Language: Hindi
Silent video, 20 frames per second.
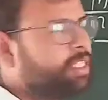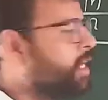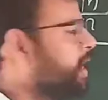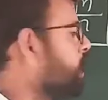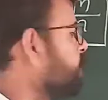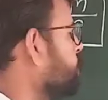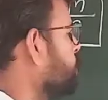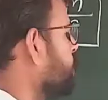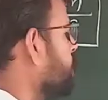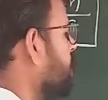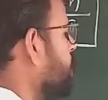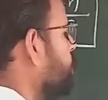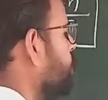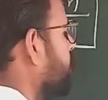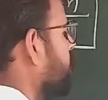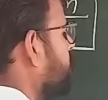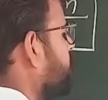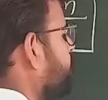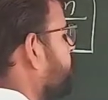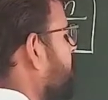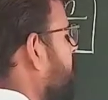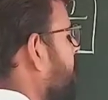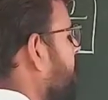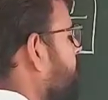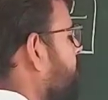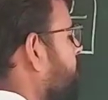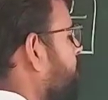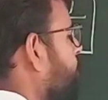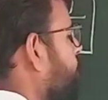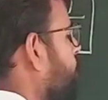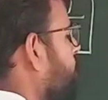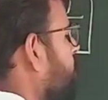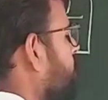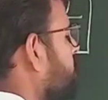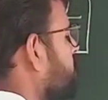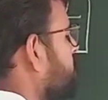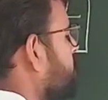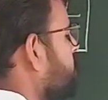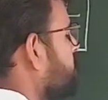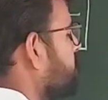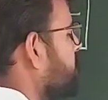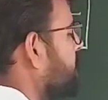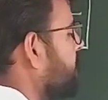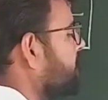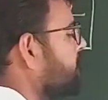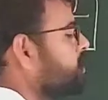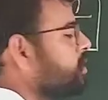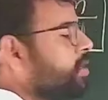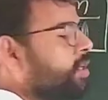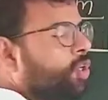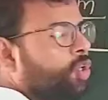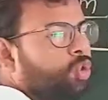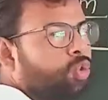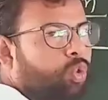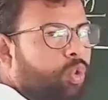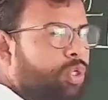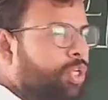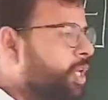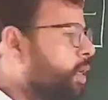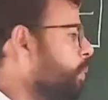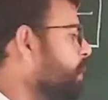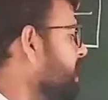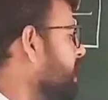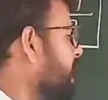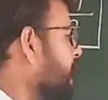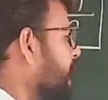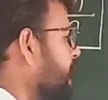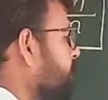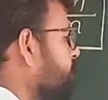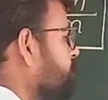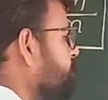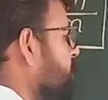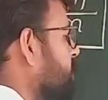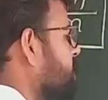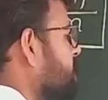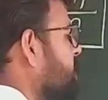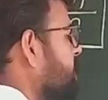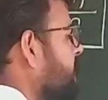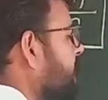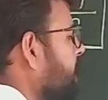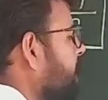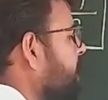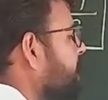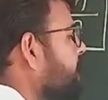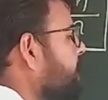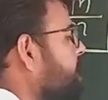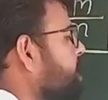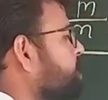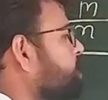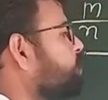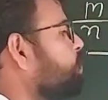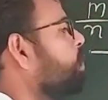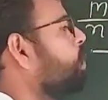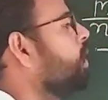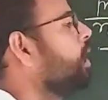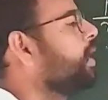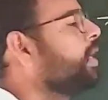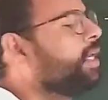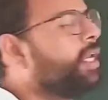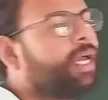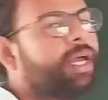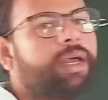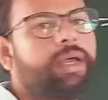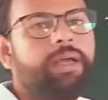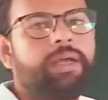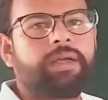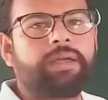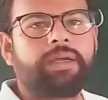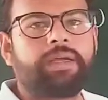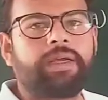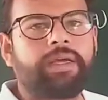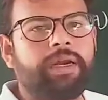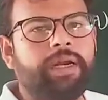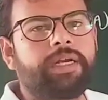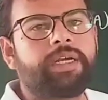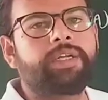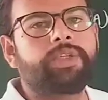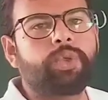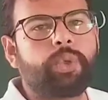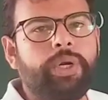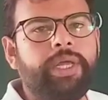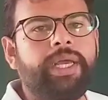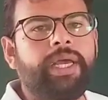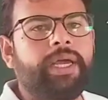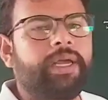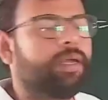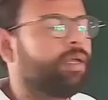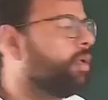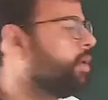देन तो क्या होगी फाइव अपॉन सिक्स तो ये भी क्या है वन से स्मॉलर ये ग्रेटर थोड़ी है